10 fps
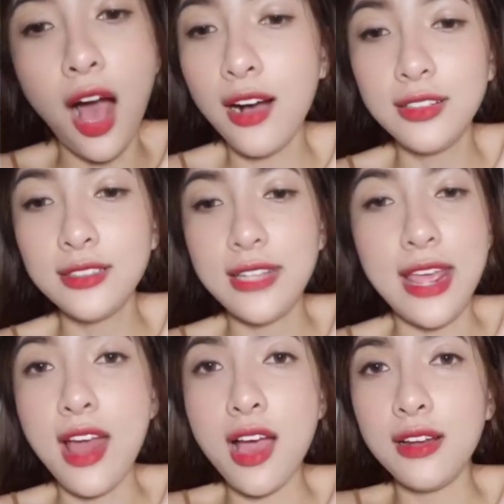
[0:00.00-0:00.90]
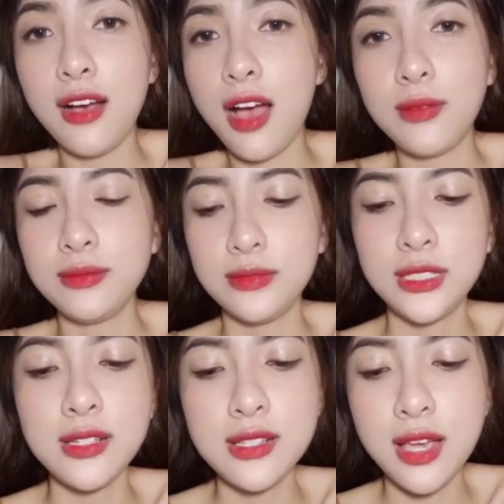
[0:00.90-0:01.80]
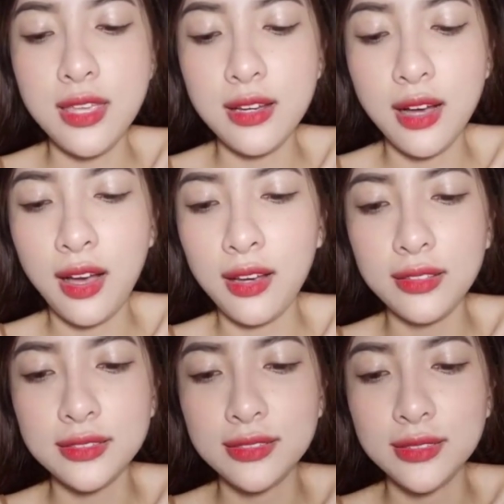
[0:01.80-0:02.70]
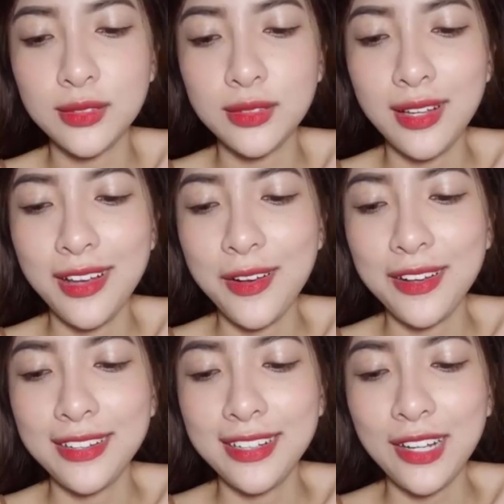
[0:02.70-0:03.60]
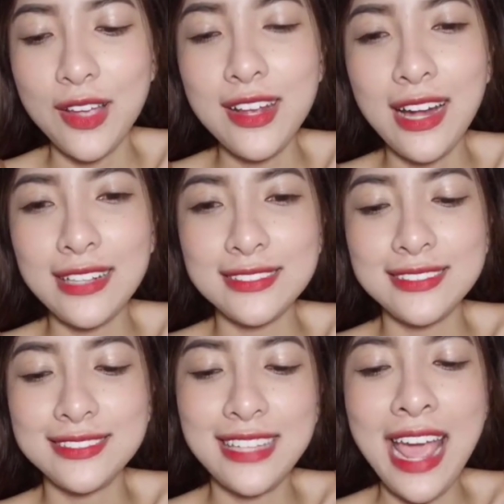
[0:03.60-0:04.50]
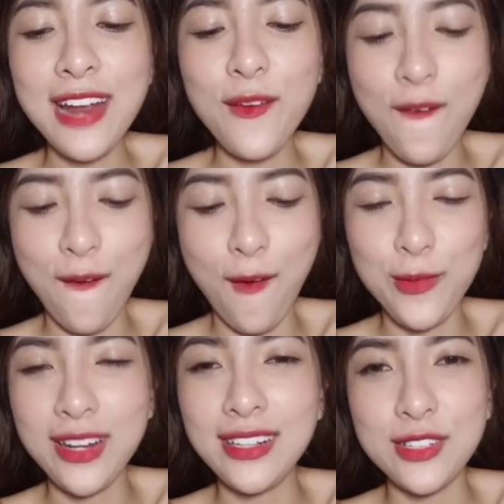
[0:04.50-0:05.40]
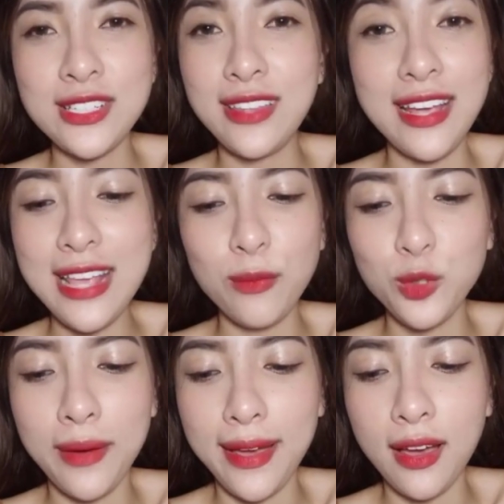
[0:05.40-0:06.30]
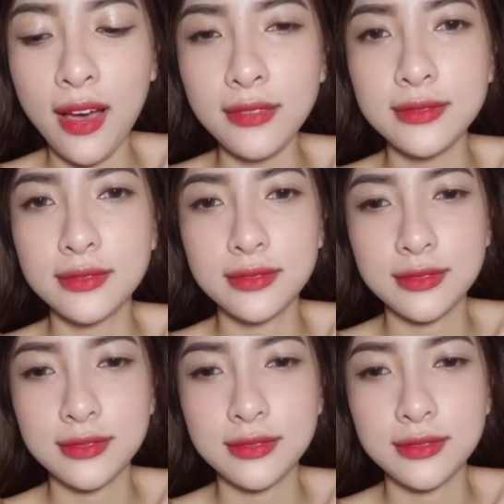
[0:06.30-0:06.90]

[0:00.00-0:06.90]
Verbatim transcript: ừ vậy đó được không sân si vừa thôi coi như là tháng cô hồn vậy nó sẽ tiễn trong tụi bay hết